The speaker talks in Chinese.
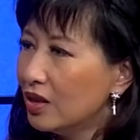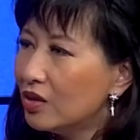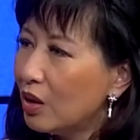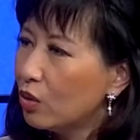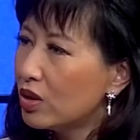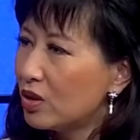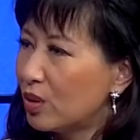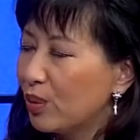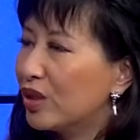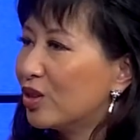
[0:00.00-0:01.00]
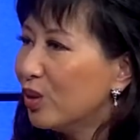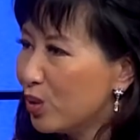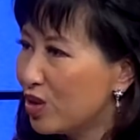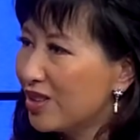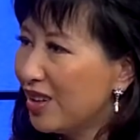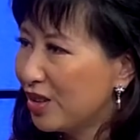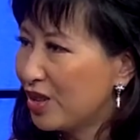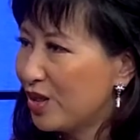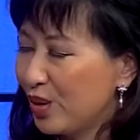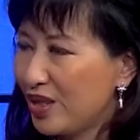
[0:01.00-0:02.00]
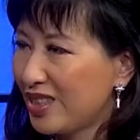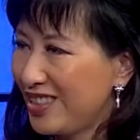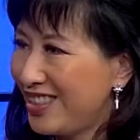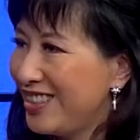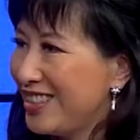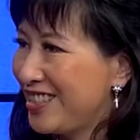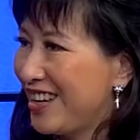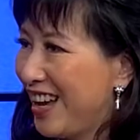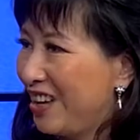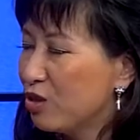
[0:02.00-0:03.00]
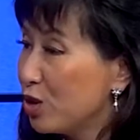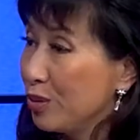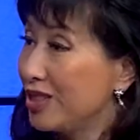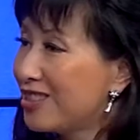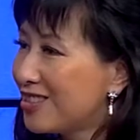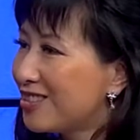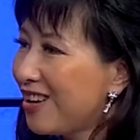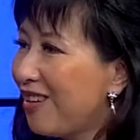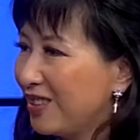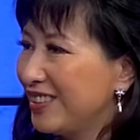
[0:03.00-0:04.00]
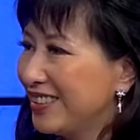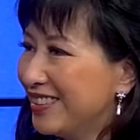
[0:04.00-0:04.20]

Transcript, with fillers: 那我什么时候知道是有这个前列腺癌？我怎么知道呢？